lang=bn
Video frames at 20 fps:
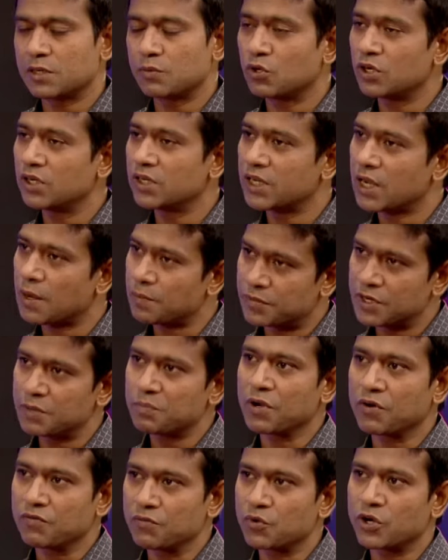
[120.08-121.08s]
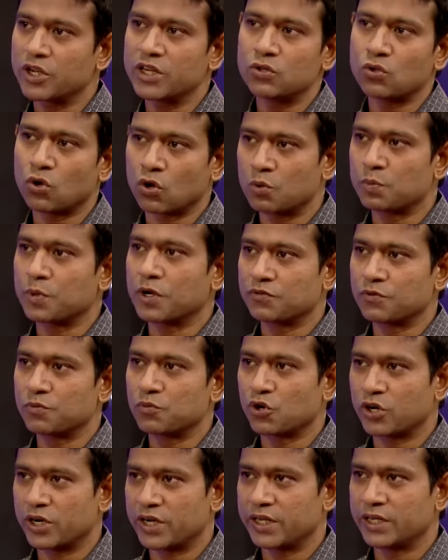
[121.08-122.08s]
বললেন ক্যাপ্টেন পারফর্ম করেনি দলও পারফর্ম
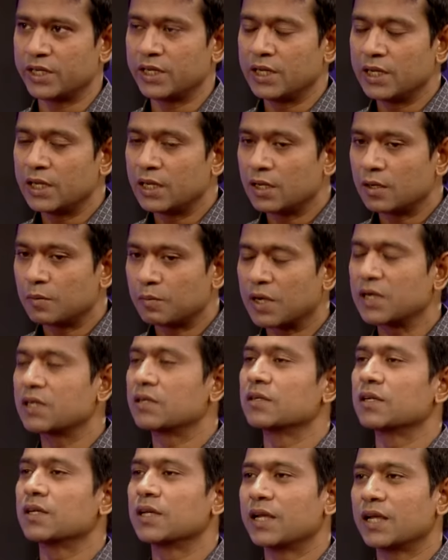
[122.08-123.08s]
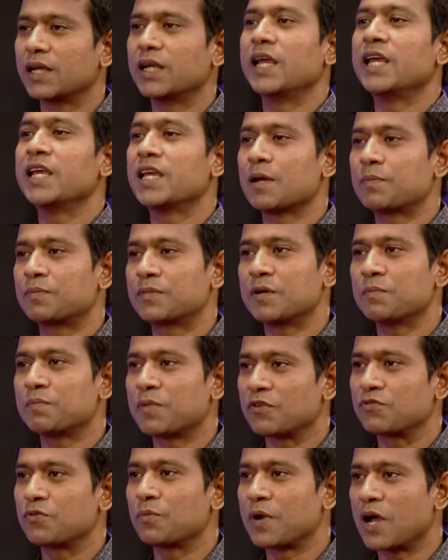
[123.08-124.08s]
করেনি বাট এই ক্যাপ্টেন
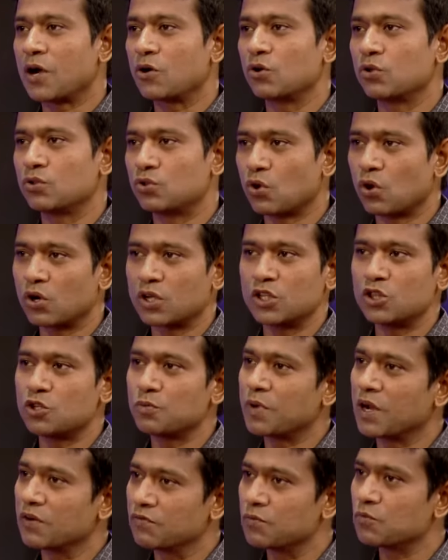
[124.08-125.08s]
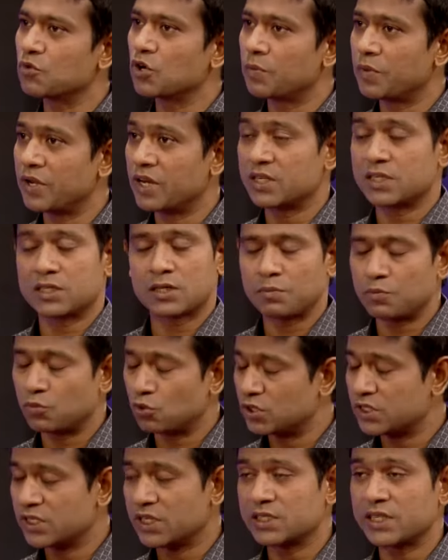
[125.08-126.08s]
পারফর্ম না করলে দল কিন্তু পারফর্ম করে বেরিয়ে যাচ্ছে আমি
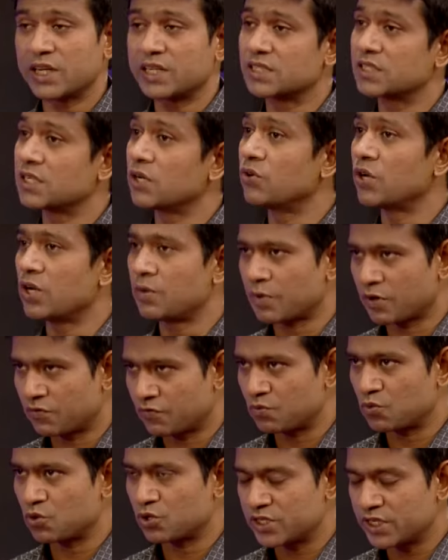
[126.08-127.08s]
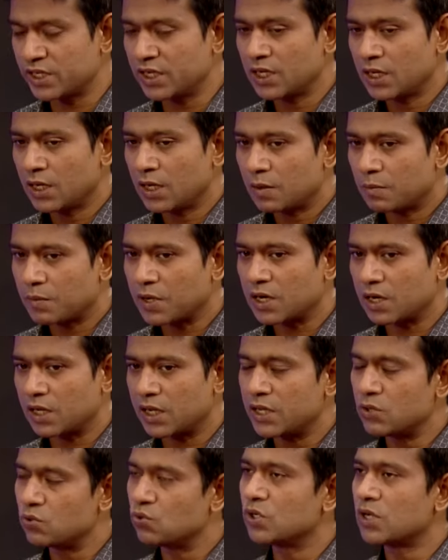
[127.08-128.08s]
বলছি না যে এক্সট্রাঅর্ডিনারি পারফর্ম করছে বাট
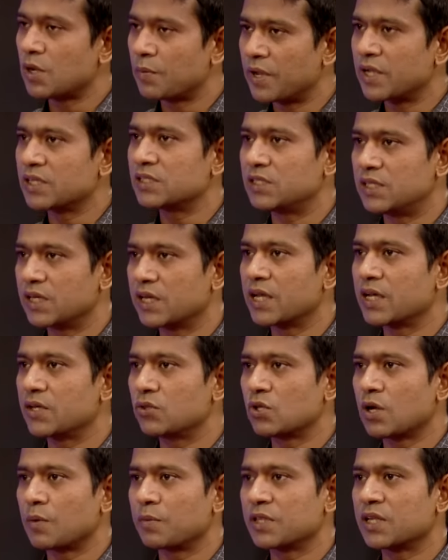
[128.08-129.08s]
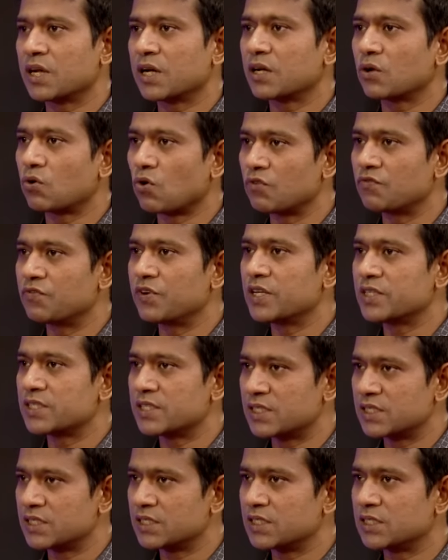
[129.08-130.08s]
এই দুইটা ম্যাচ দেখে কিন্তু আমাদের একটা কনফিডেন্স
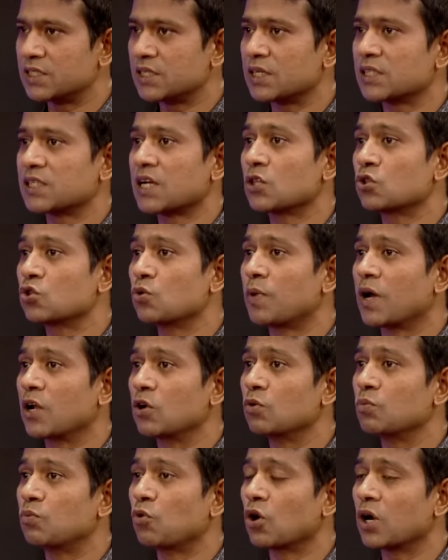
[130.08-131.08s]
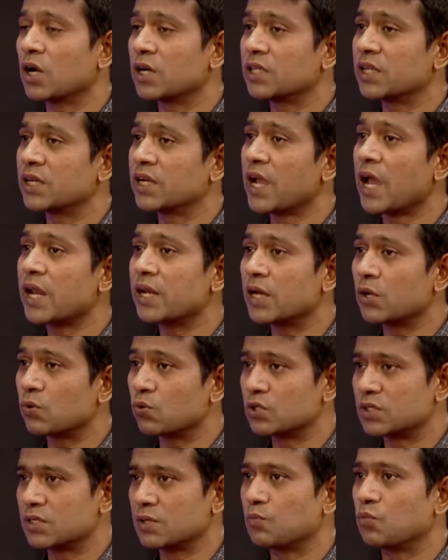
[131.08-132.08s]
এসেছে যে না শান্ত ভালো বলারদেরকে হ্যান্ডেল
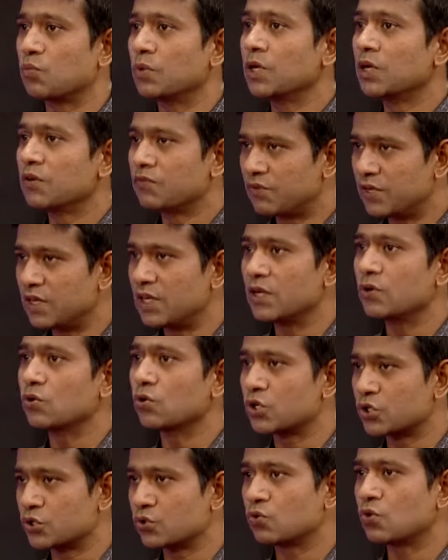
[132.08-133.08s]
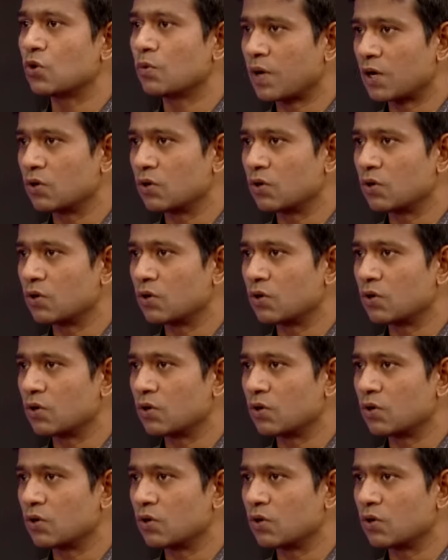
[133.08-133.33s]
করছে ফিল্ডিং রোটেশনগুলো ভালো